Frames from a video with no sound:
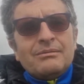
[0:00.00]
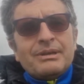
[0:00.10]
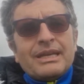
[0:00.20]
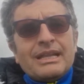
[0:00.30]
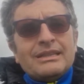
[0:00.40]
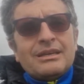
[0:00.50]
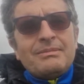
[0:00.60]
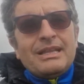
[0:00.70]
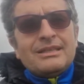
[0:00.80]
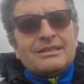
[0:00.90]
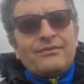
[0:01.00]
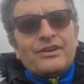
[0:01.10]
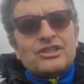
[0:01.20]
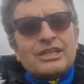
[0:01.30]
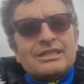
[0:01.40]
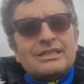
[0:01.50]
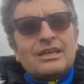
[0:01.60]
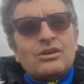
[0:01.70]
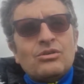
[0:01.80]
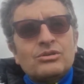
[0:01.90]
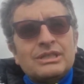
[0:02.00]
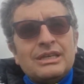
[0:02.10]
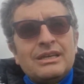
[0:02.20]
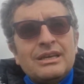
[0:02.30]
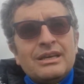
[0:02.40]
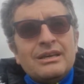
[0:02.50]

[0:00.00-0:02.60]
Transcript: Perché altrimenti se facessi così